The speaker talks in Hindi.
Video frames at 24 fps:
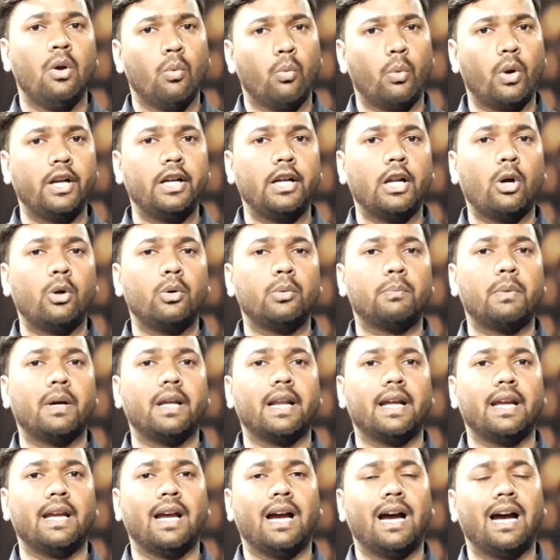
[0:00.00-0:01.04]
वन डाउन पर
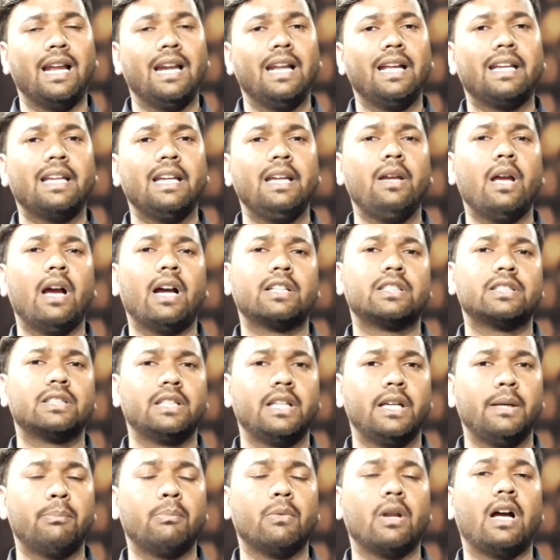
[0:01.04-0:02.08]
आए हालांकि
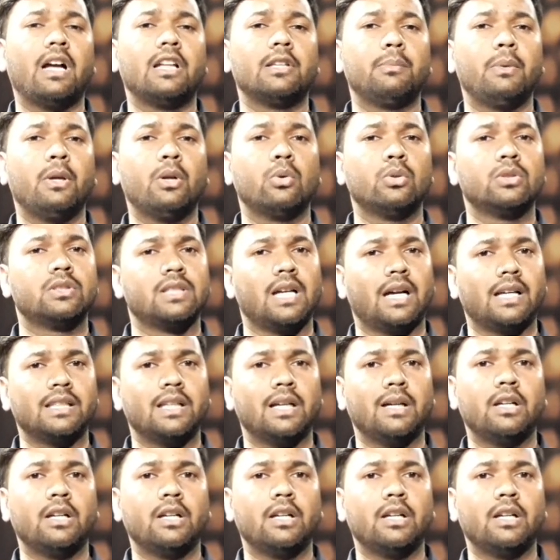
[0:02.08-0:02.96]
अक्षदीप नाथ भी कुछ ज़्यादा